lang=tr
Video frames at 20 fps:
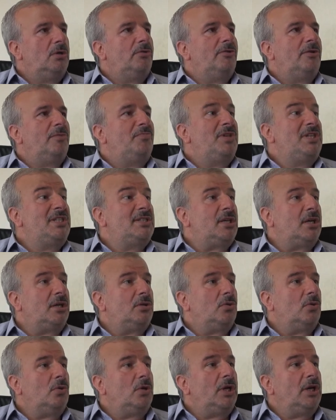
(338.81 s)
ve
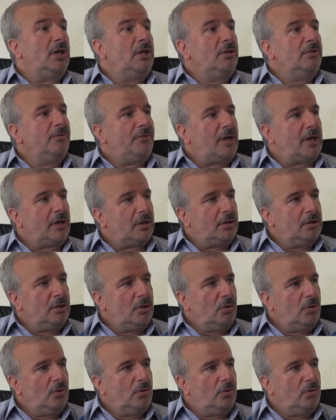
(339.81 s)
bizzat olayın
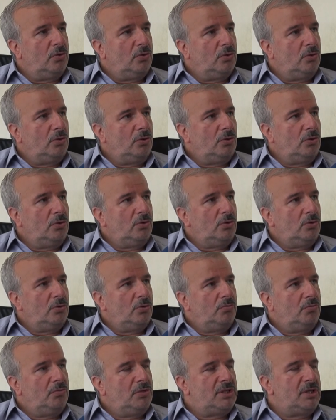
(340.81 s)
farkında olduğunu
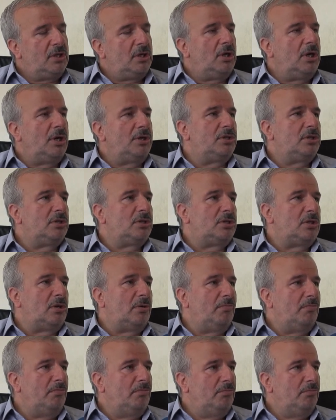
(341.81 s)
bize açıkça